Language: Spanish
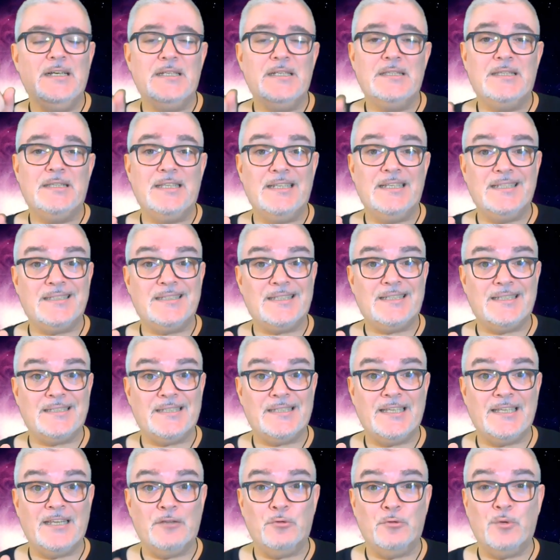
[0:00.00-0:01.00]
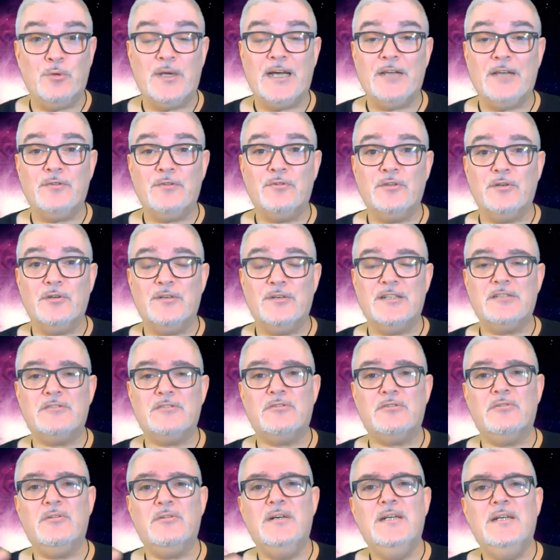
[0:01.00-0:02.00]
Tienes que ser educado y
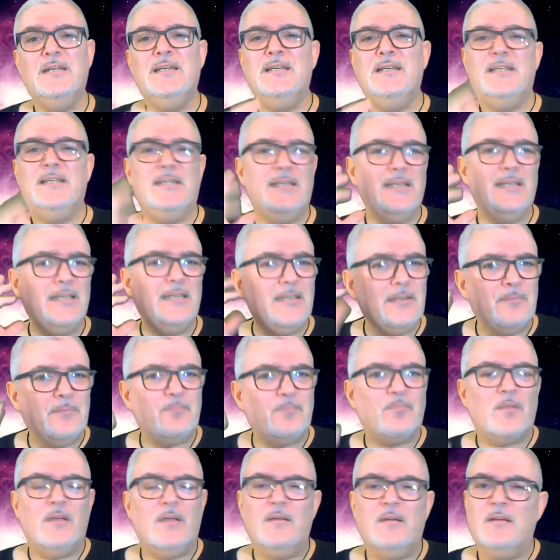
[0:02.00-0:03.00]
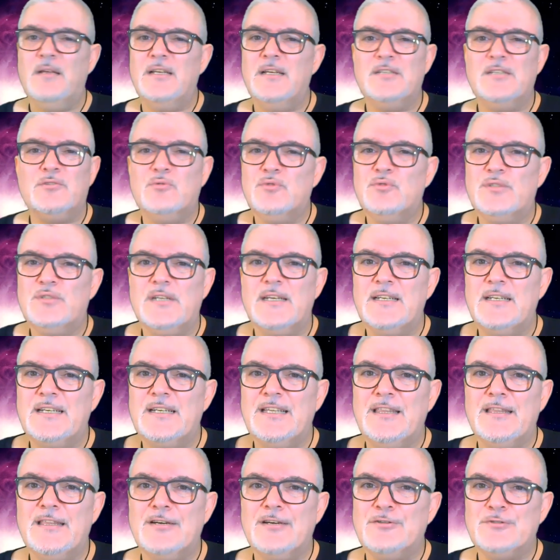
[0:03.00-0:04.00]
honesto y escuchar
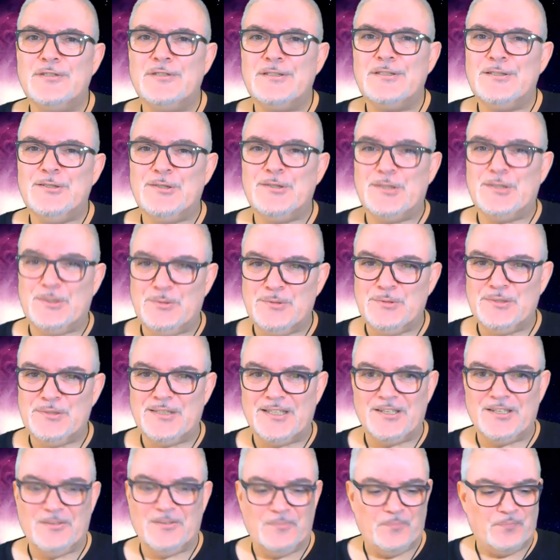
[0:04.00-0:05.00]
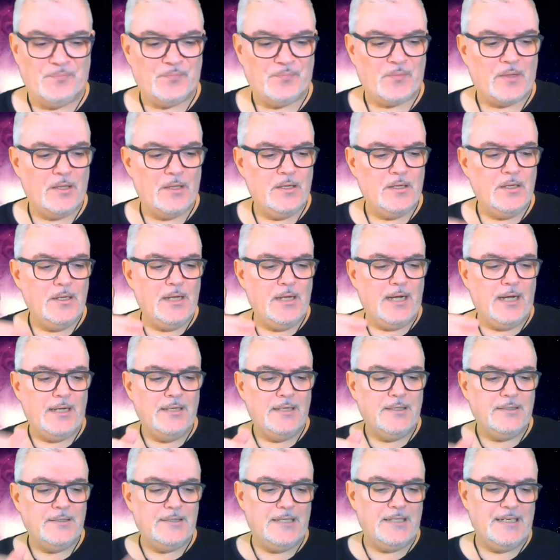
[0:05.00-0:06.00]
quizá cosas que no te gusten.
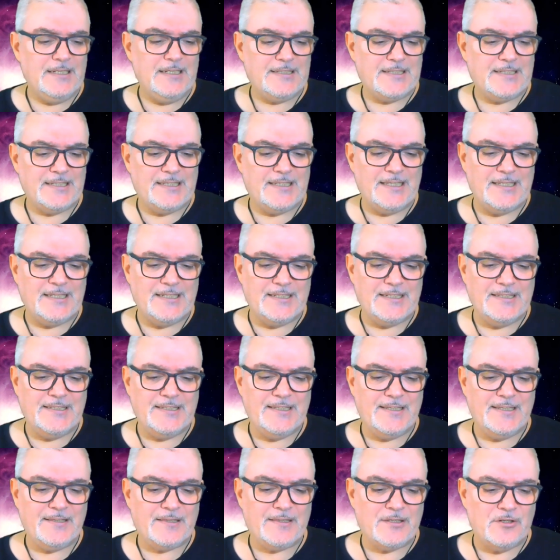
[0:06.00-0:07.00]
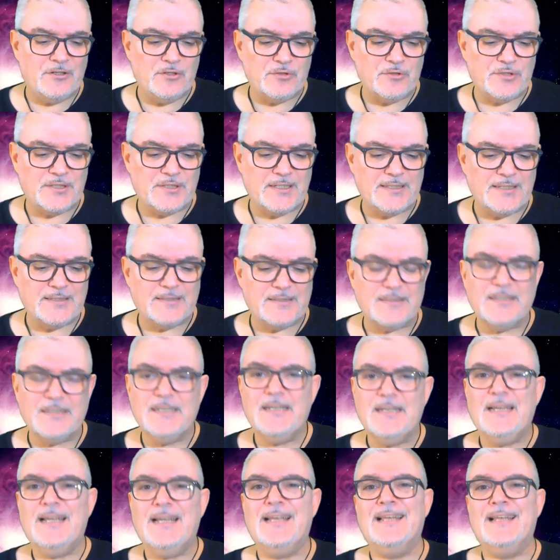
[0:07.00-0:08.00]
Diles que te digan 10 cosas
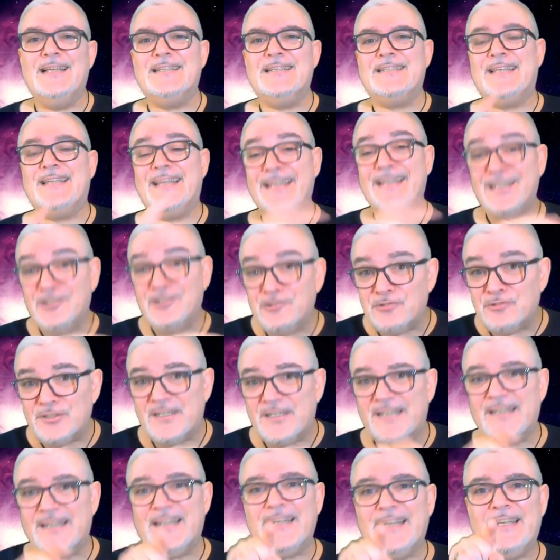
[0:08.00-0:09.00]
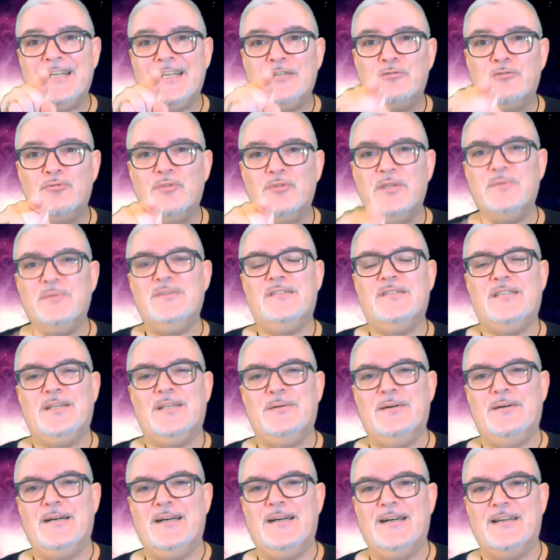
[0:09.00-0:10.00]
en las que ellos creen que tú debes
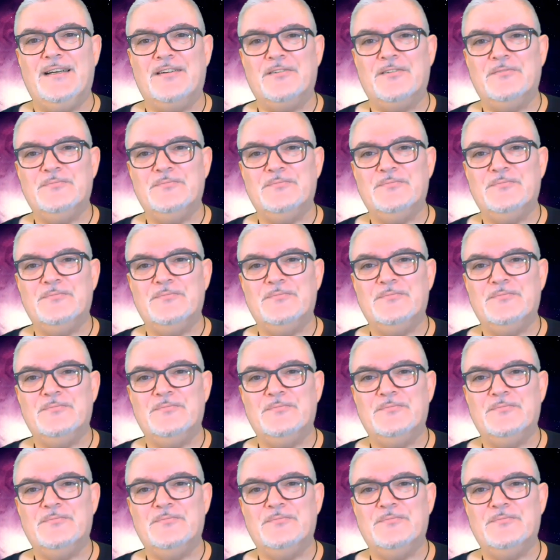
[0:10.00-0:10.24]
trabajar.